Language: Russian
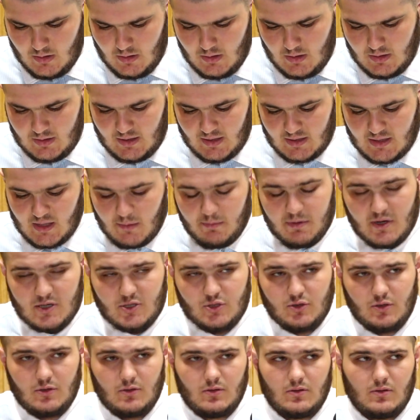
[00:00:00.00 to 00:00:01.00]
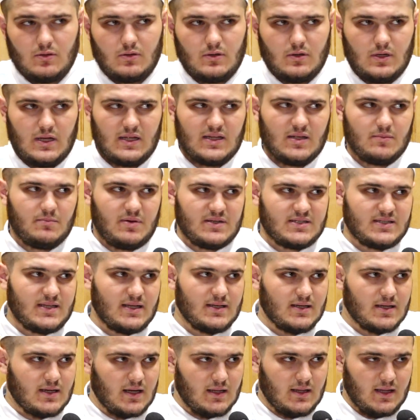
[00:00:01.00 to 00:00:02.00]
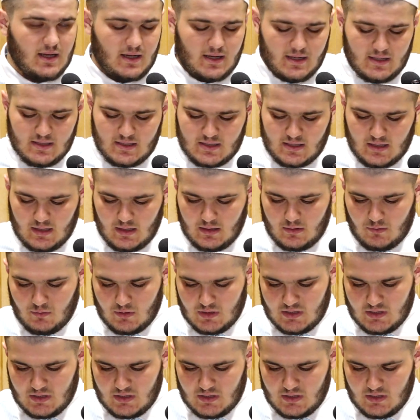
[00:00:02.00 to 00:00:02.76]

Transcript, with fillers: И тогда прошел рядом посланник Аллаха, алейхиссалату